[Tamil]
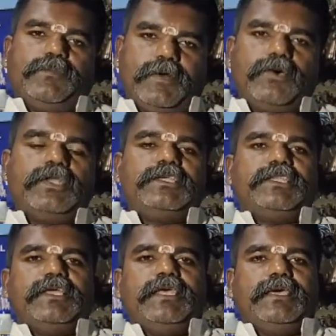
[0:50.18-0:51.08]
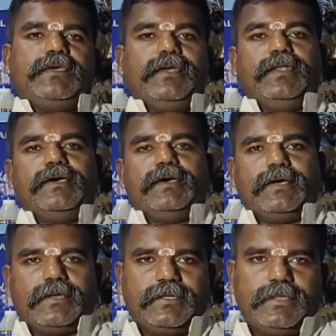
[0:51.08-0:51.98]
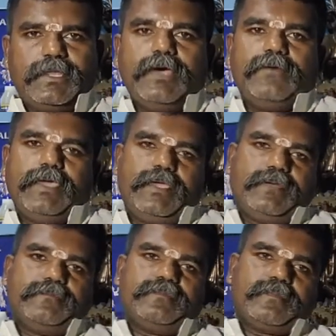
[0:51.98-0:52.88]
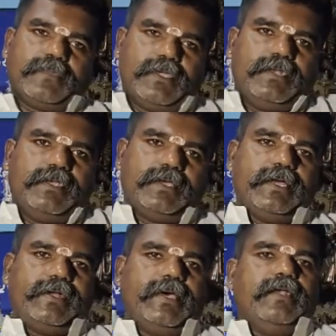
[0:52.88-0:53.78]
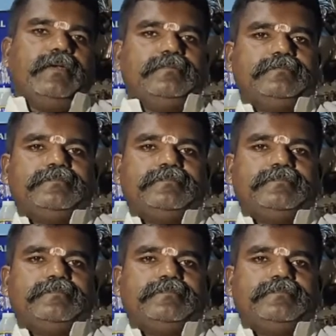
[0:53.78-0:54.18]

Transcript: இப்படி ஒரு சிந்தனைக்கு என்ன தேவை என்று கேட்டால்